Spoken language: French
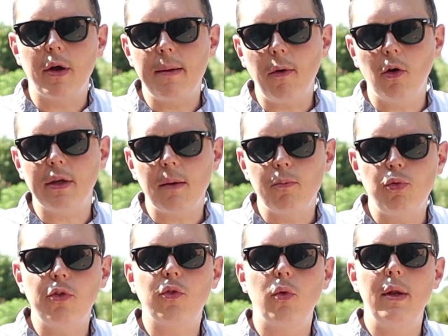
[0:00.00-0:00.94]
pour les banques, hein,
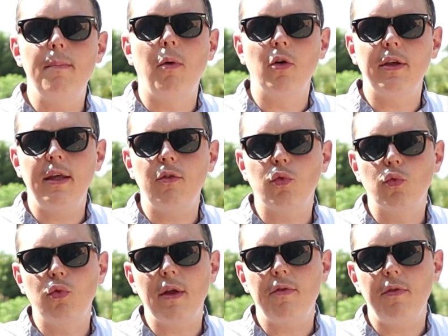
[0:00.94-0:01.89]
puisque les banquiers sont
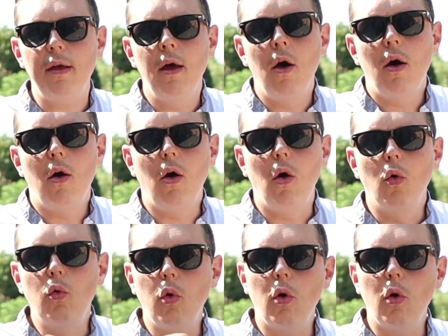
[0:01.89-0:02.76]
tout à fait euh, au